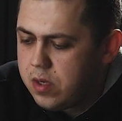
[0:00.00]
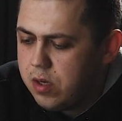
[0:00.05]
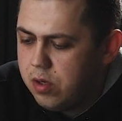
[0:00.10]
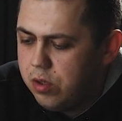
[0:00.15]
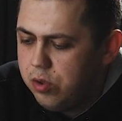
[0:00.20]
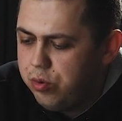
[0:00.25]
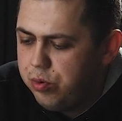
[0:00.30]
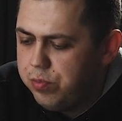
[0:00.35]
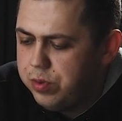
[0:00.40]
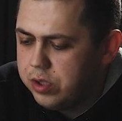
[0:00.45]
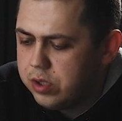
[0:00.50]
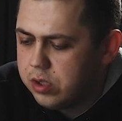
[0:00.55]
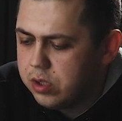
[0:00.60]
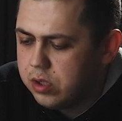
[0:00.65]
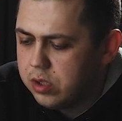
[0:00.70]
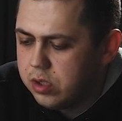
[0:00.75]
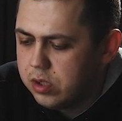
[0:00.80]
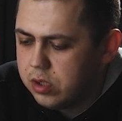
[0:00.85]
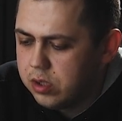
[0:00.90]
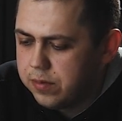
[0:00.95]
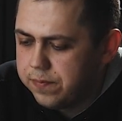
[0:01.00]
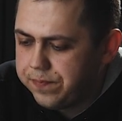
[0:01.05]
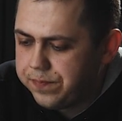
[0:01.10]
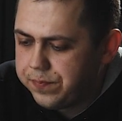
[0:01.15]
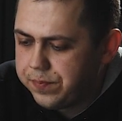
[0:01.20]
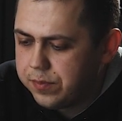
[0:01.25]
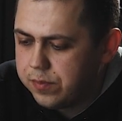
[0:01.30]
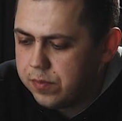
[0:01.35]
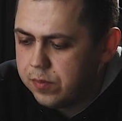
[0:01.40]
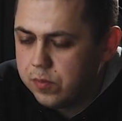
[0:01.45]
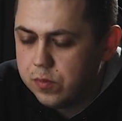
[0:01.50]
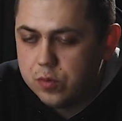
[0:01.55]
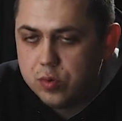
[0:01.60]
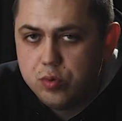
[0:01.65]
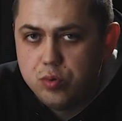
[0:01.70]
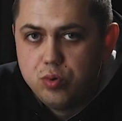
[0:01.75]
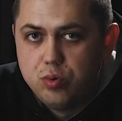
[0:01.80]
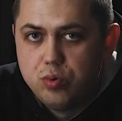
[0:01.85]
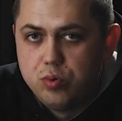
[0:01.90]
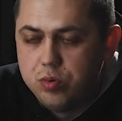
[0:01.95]
любит э,
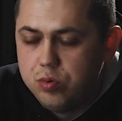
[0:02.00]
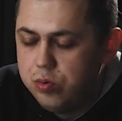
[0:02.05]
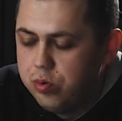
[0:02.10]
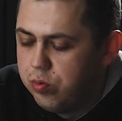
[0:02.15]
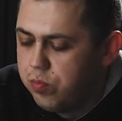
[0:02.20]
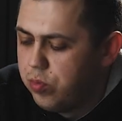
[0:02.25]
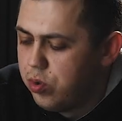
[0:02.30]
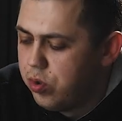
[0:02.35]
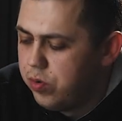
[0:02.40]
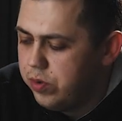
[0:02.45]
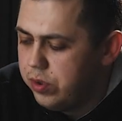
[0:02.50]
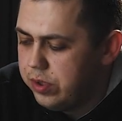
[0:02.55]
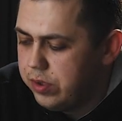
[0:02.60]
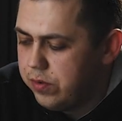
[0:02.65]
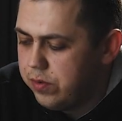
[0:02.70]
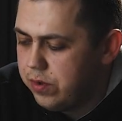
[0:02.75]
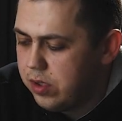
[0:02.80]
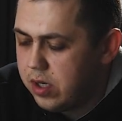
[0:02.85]
ду- дубовый